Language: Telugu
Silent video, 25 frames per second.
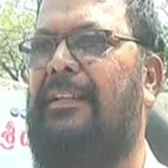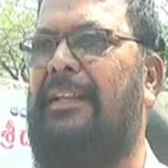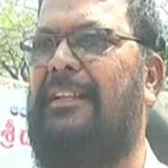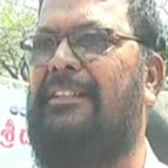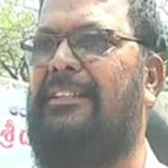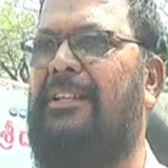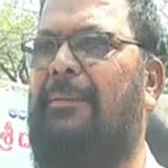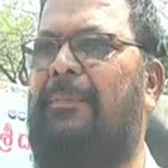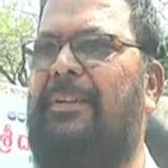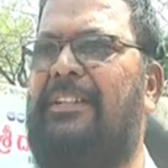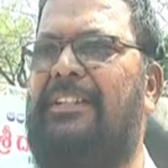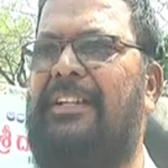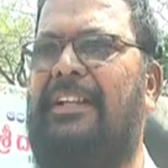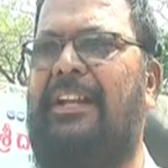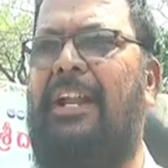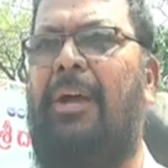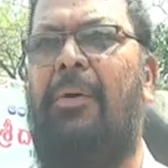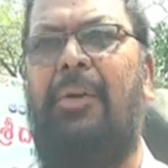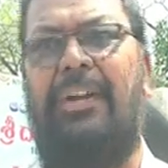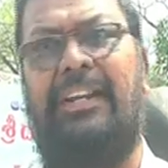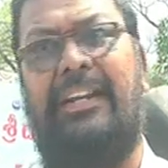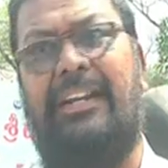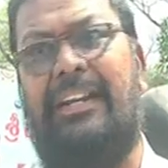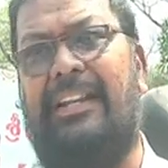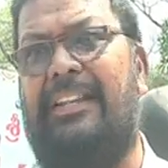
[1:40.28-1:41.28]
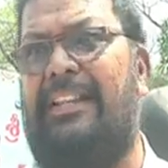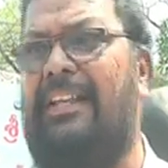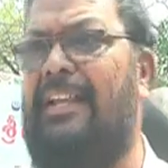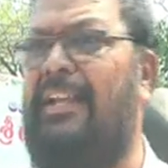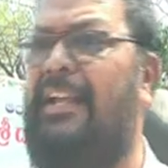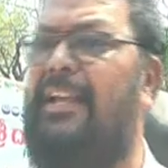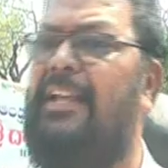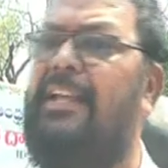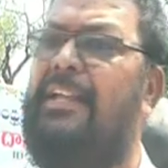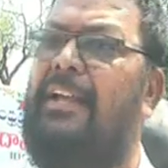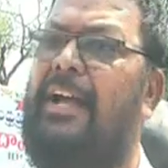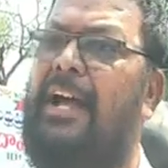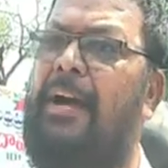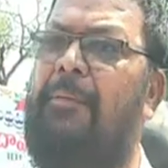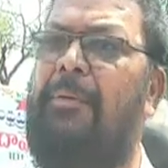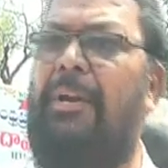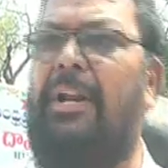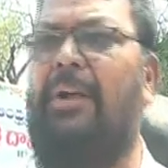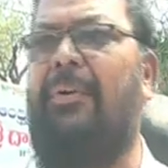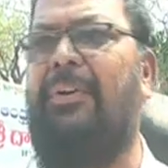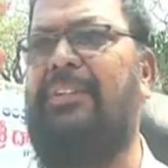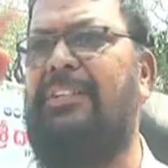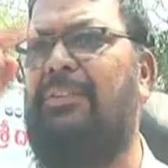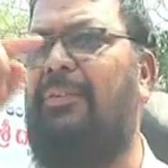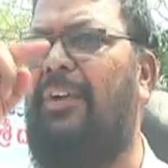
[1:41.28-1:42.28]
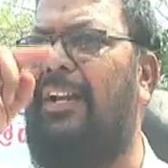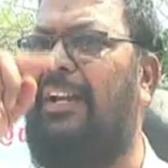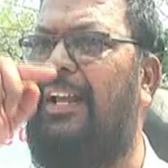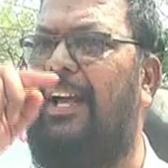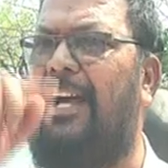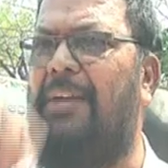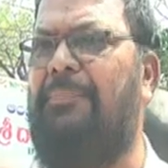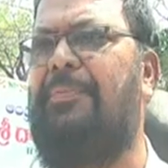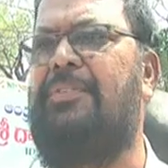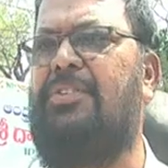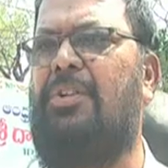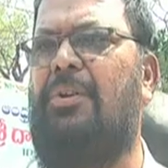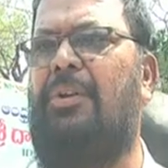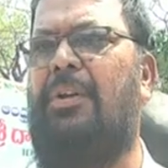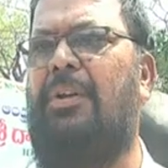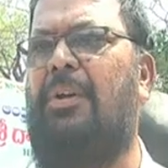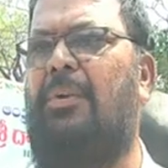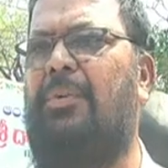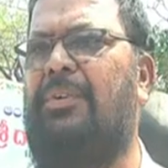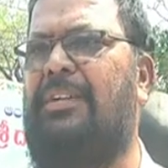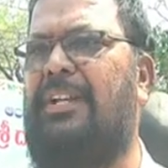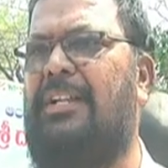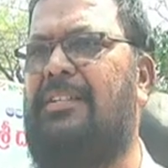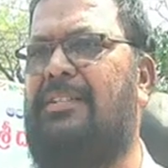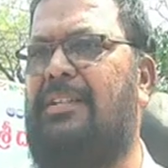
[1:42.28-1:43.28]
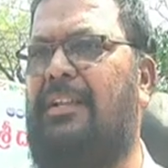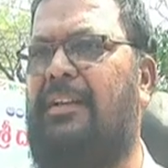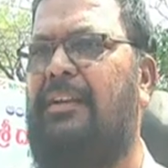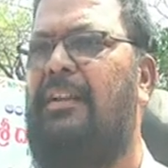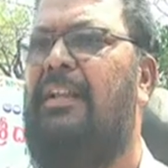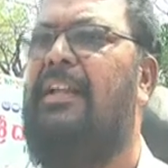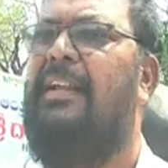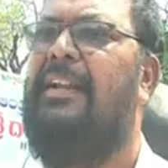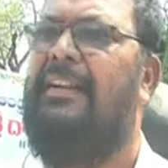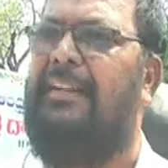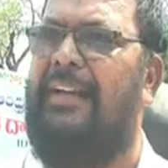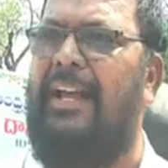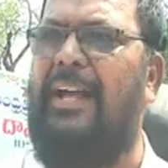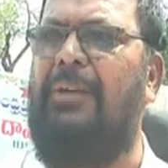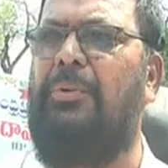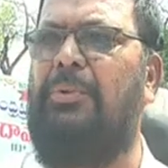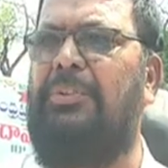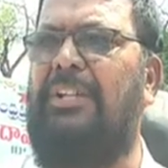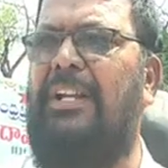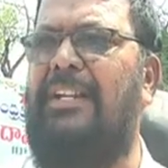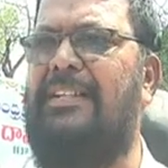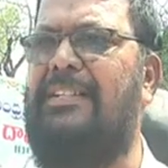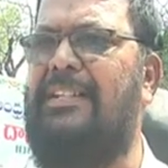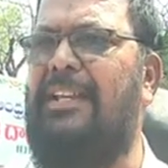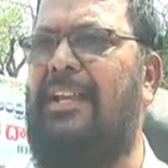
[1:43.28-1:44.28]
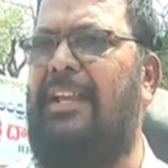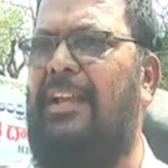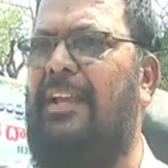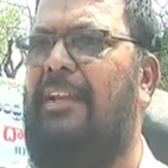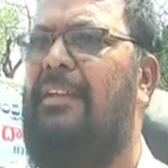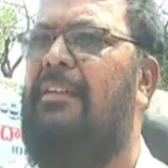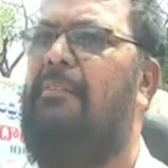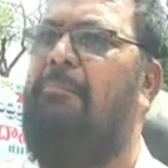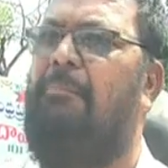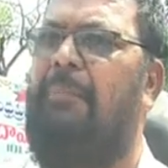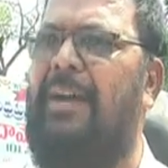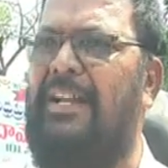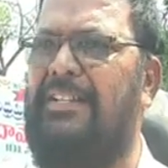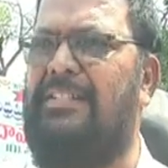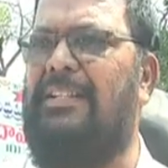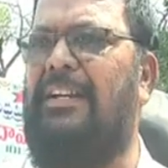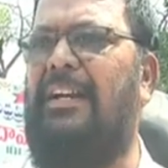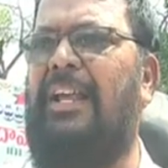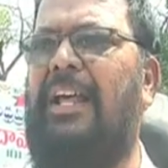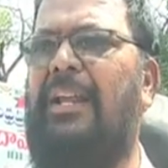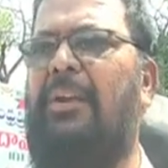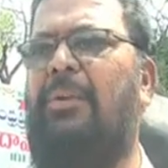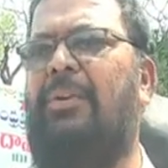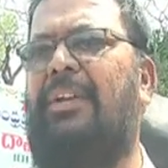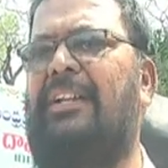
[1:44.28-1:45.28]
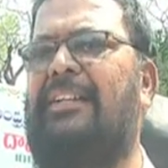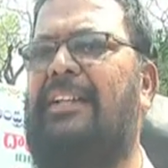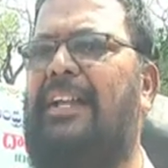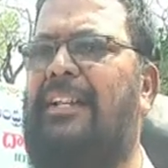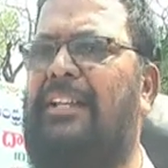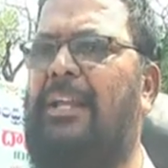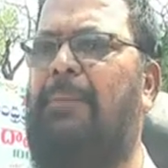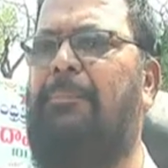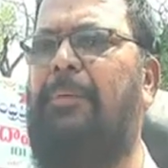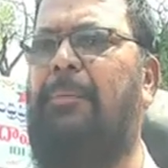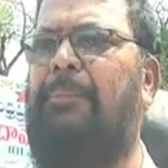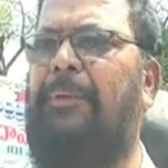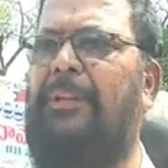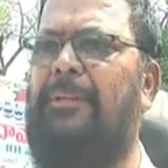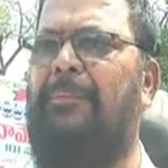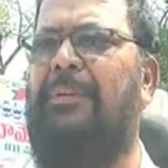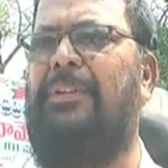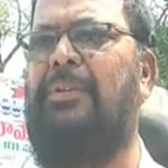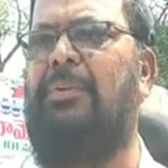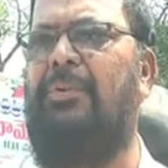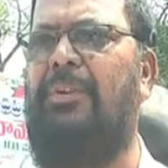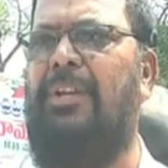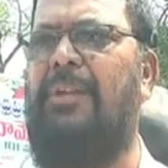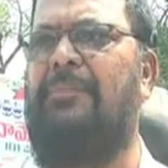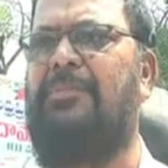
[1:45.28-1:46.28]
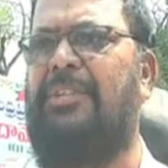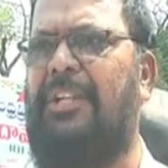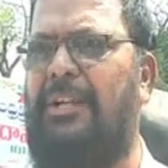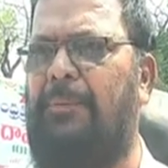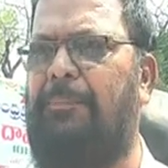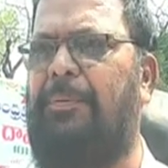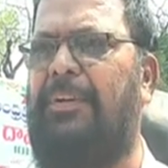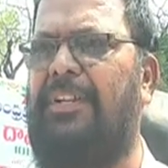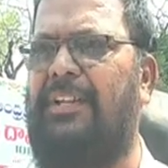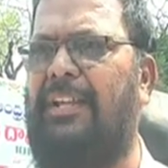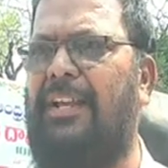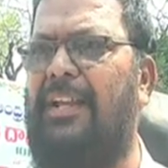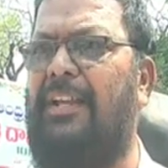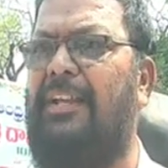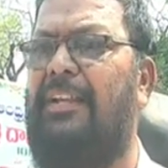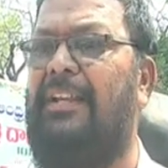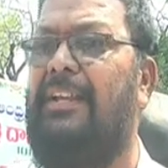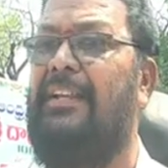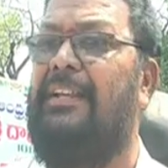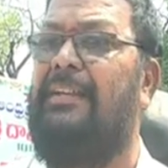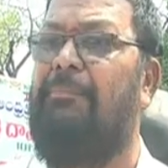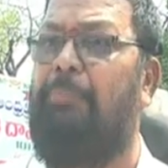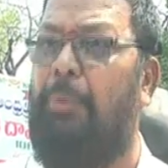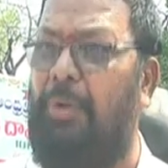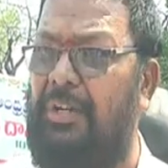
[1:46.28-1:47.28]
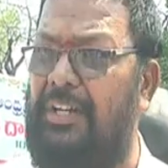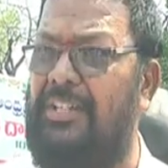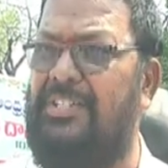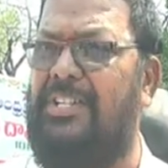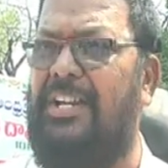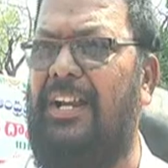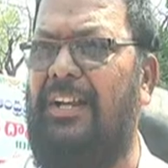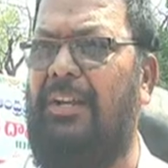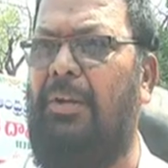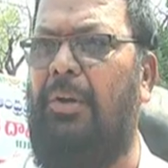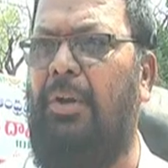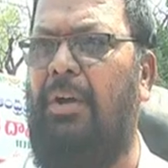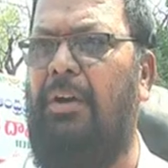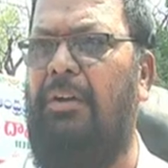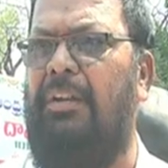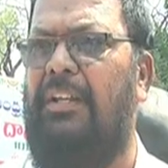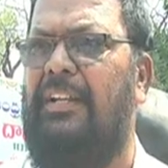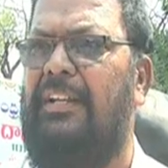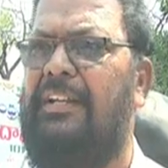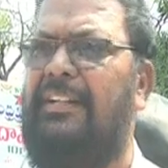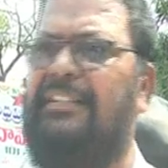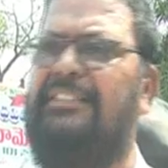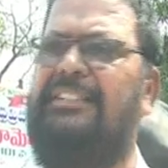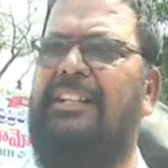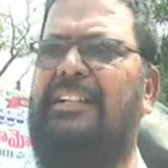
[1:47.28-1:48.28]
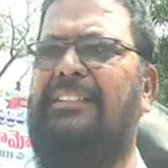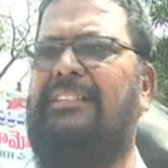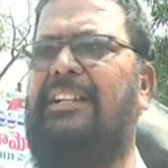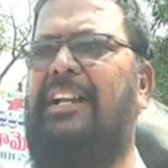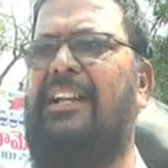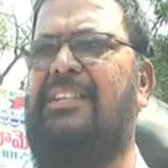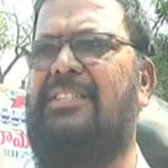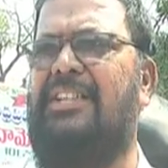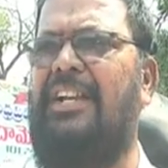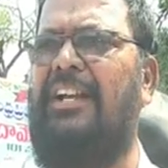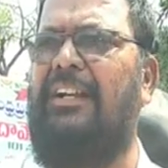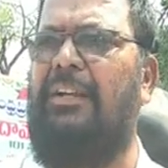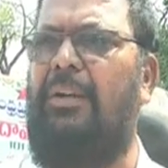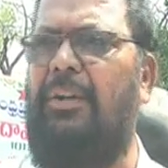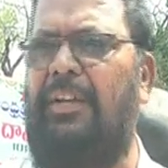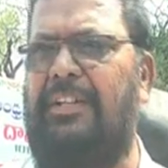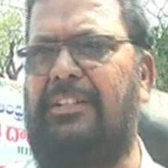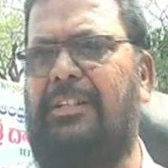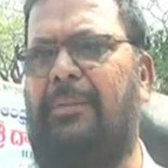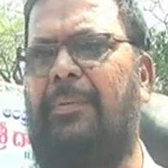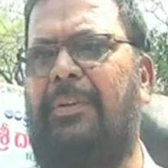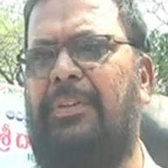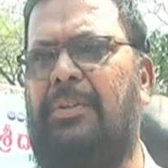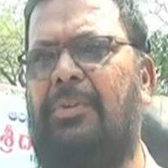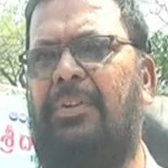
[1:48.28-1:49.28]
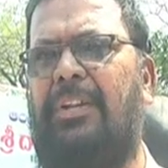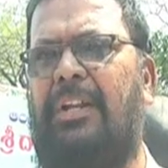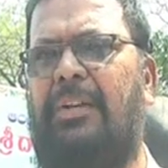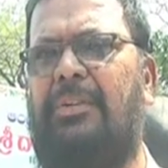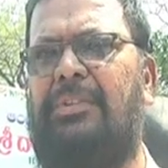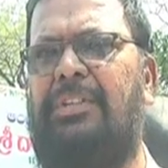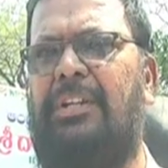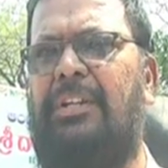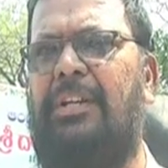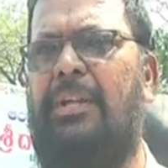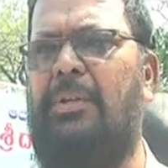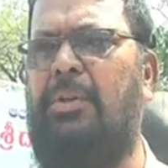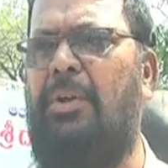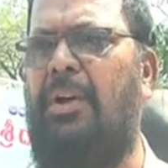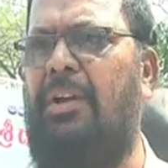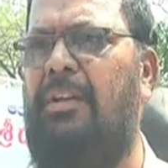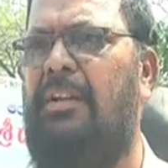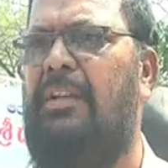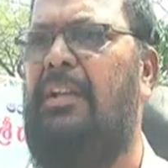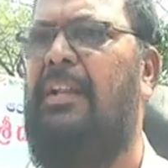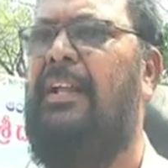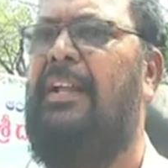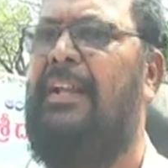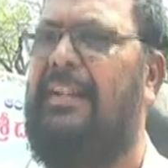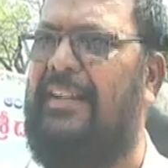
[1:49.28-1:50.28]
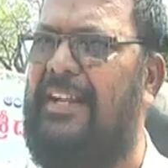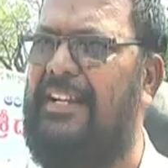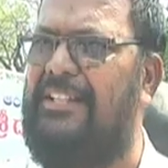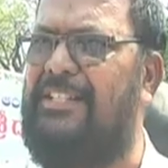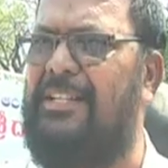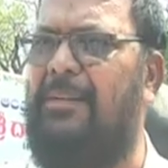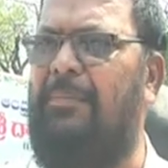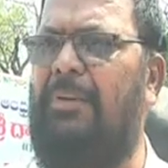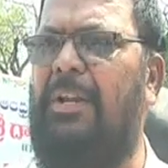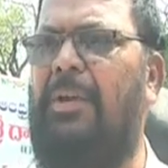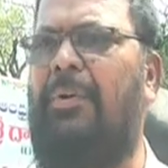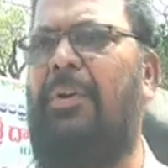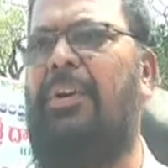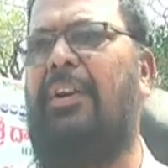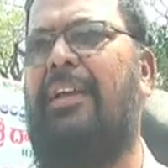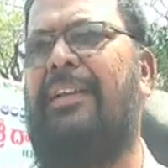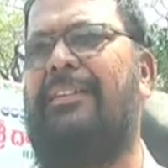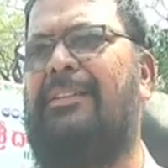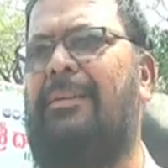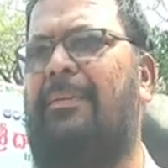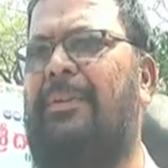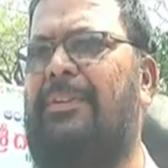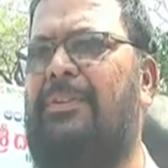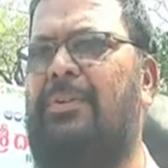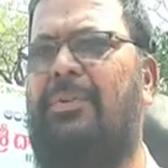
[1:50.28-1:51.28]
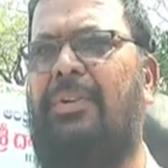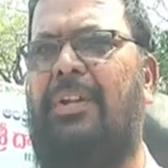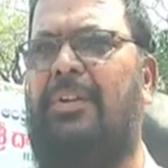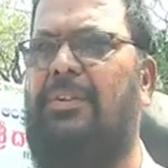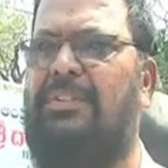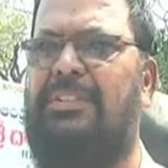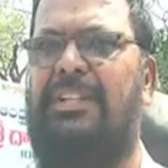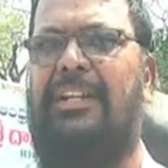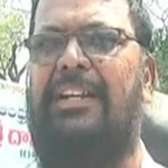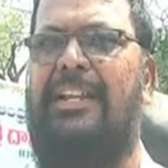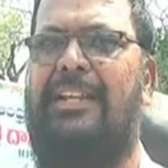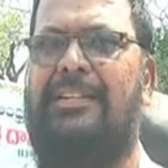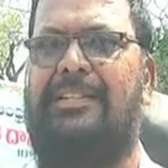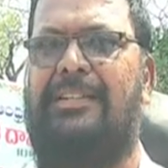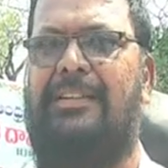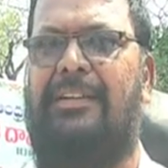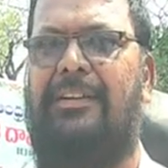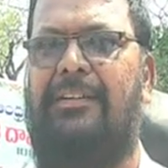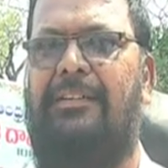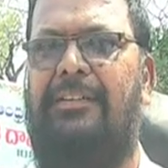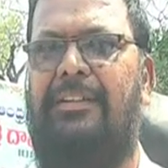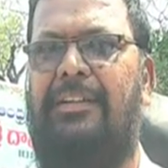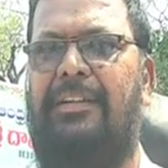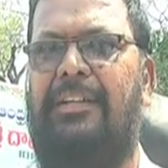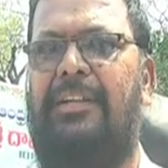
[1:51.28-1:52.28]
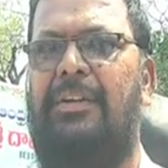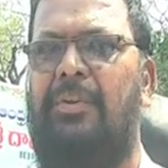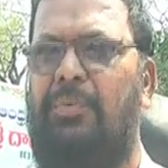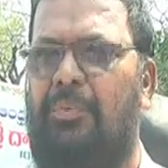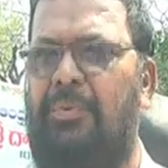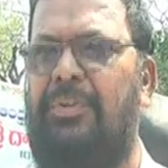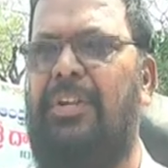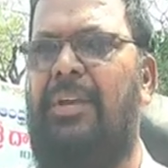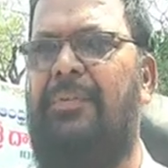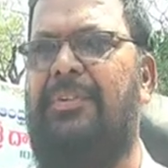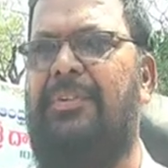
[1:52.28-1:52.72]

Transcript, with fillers: ఎంతమందికి రావాలనేది అమరావతి వాళ్ళ ఆఫీసులోనే ఉంటుంది సార్ నాకు తెలిసి మా జిల్లాలోనే దాదాపు పది మంది ఉన్నాం సార్ ఇప్పటికీ పోలీస్ శాఖలో ఇతరత్ర శాఖలో ఎంతమంది ఉన్నారో తెలియదు రాష్ట్రం లెవెల్లో ఎంతమంది ఉన్నారో తెలియదు సార్ ఉన్న